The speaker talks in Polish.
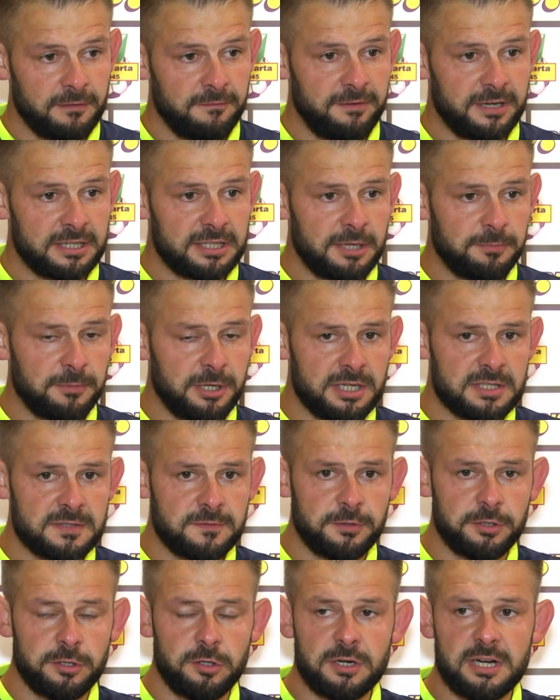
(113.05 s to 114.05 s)
Warta miała
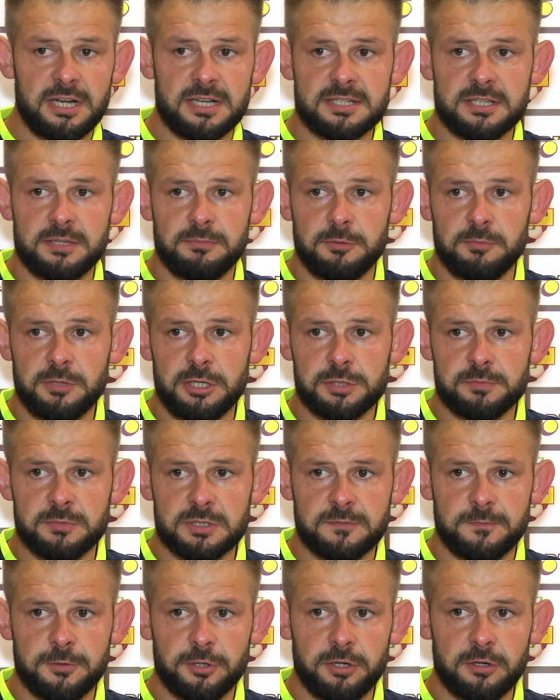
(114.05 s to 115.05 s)
swoje okazje, my mieliśmy
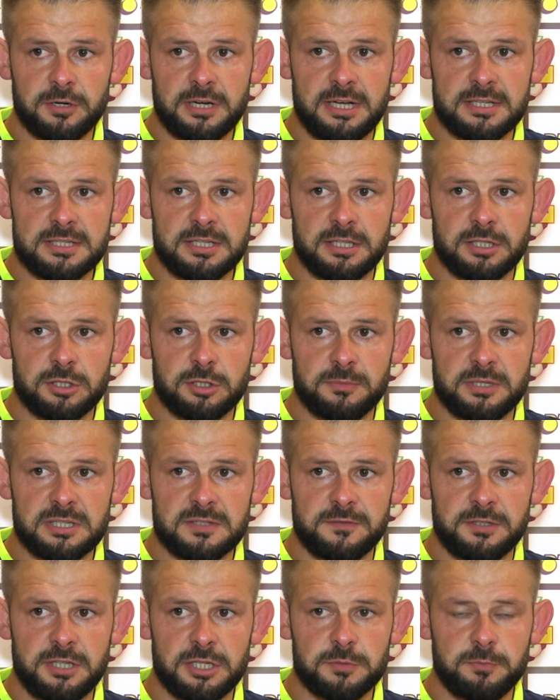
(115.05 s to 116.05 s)
swoje okazje,
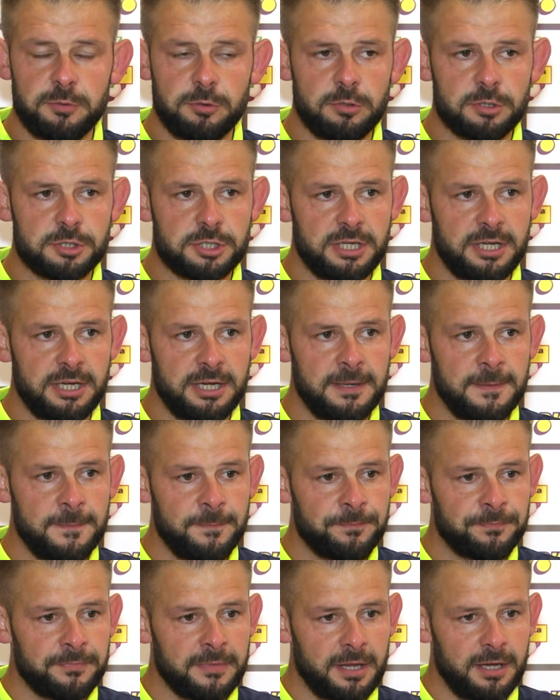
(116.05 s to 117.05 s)
natomiast widać było, że
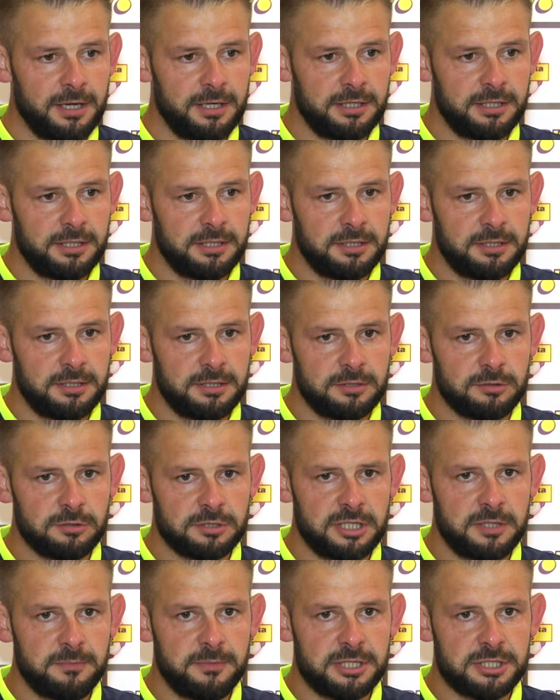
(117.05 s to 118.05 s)
E, no
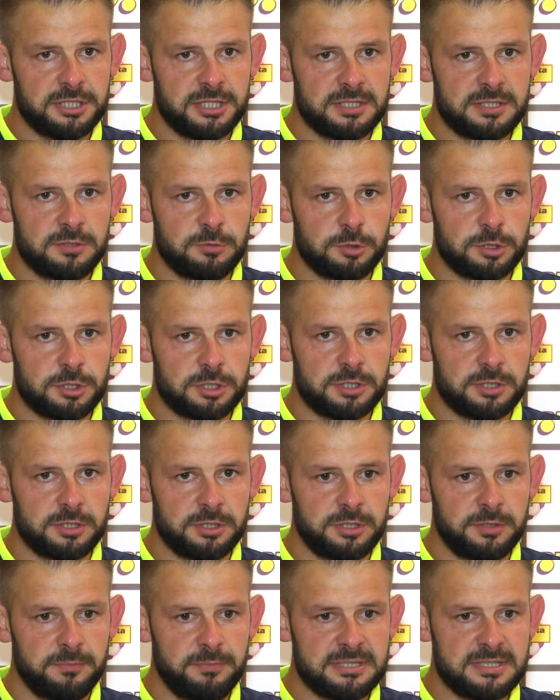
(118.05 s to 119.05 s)
ten mecz jest już
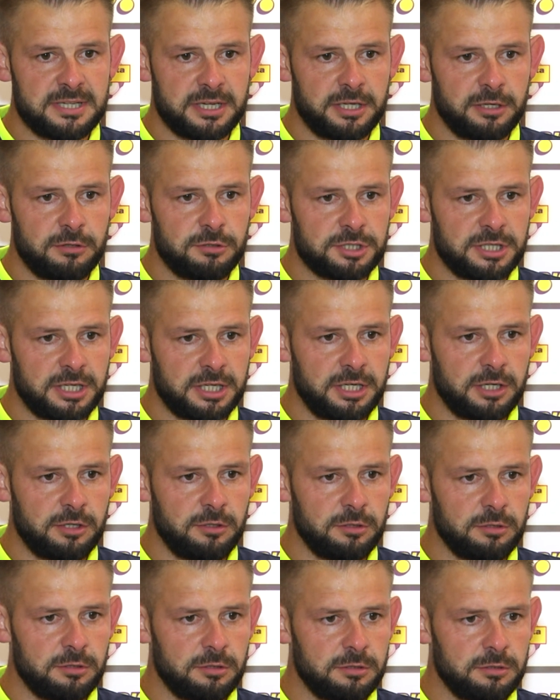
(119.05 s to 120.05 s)
e, bez jakiegoś
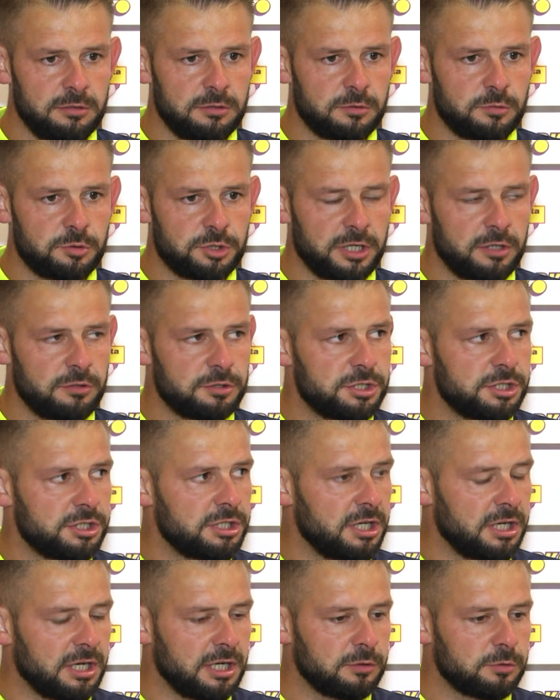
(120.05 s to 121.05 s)
takiego dużego
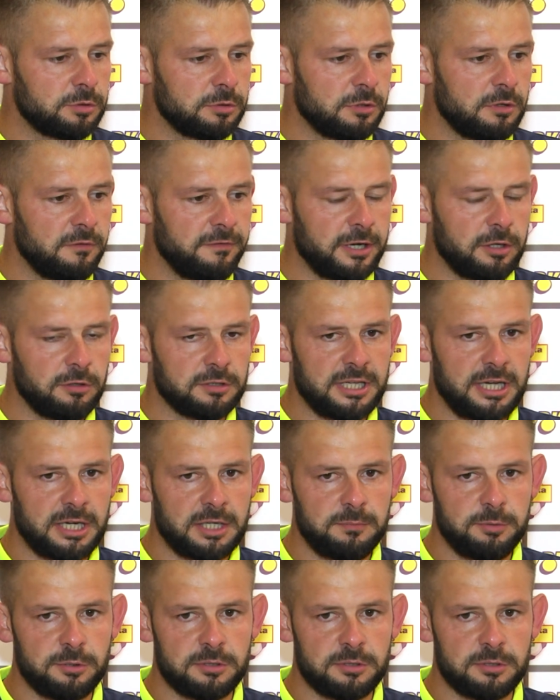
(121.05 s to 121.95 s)
ciśnienia gatunkowego, tak?